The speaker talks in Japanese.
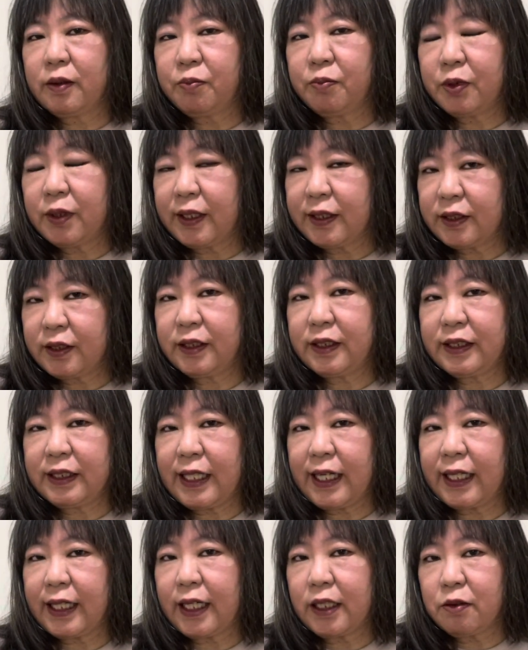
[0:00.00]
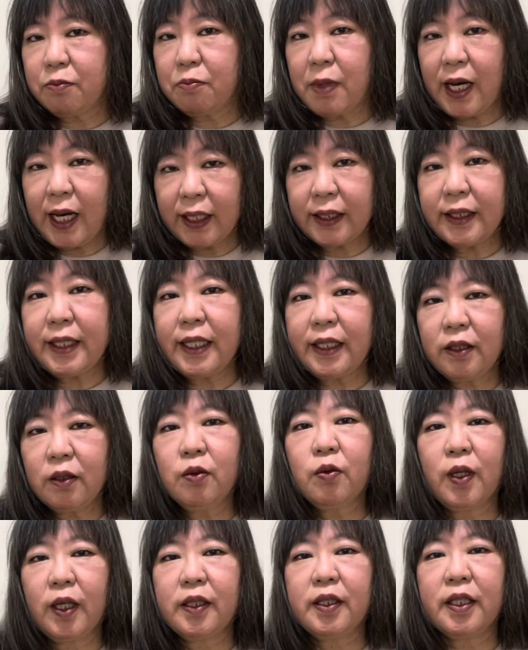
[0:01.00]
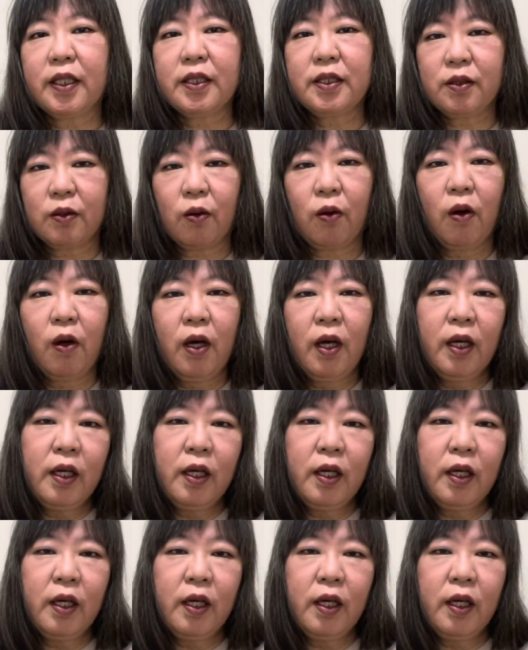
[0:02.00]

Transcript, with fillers: プラス1に上がるまでのお話と、